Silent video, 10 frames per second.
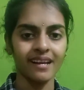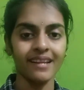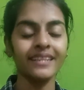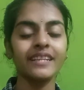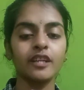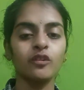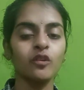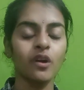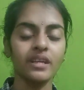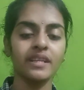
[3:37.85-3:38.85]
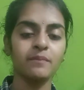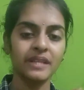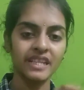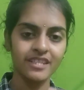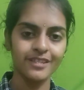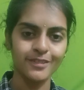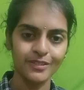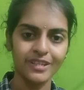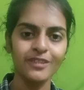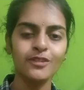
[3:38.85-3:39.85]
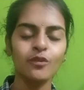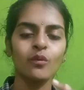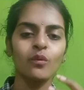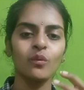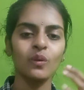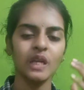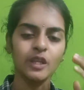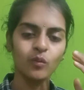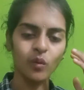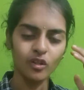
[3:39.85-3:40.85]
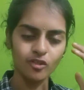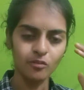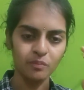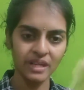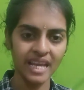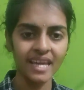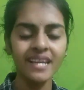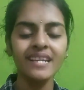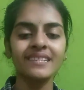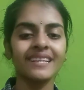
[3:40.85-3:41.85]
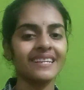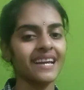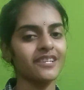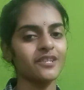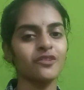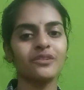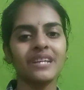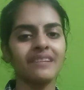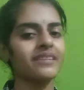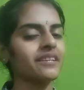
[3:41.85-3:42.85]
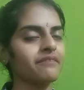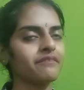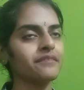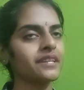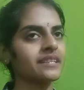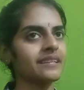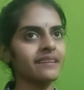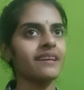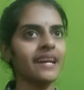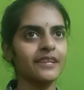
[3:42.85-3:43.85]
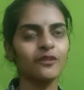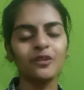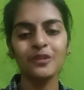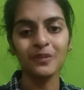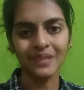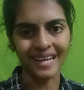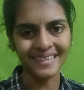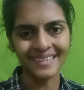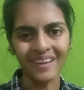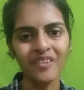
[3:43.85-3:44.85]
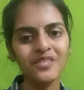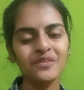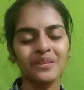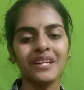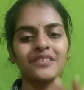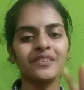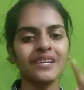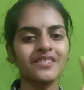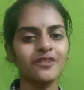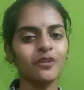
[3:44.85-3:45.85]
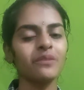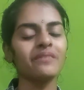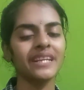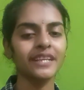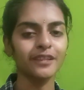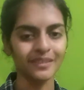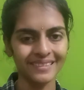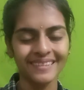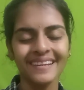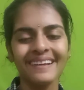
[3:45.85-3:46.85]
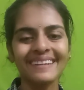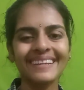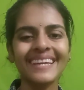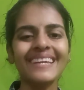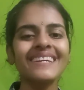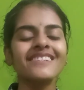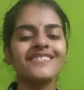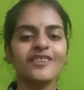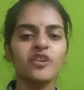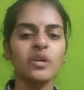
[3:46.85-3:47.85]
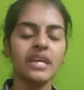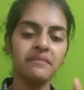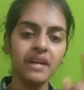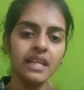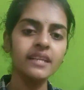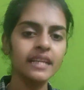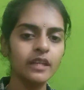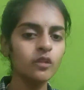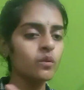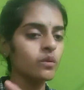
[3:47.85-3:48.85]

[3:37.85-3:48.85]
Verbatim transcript: అని నేను గాడ్ని ప్రే చేస్తున్నాను సో యూ ఆల్సో ప్రే దట్ ఐ షుడ్ డెలివర్ ఎవ్రీథింగ్ ఐ టోల్ యూ రైట్ నౌ సో దట్ యూ కెన్ స్కోర్ వెరీ గుడ్ ఓకే సో ఇవాళ నేను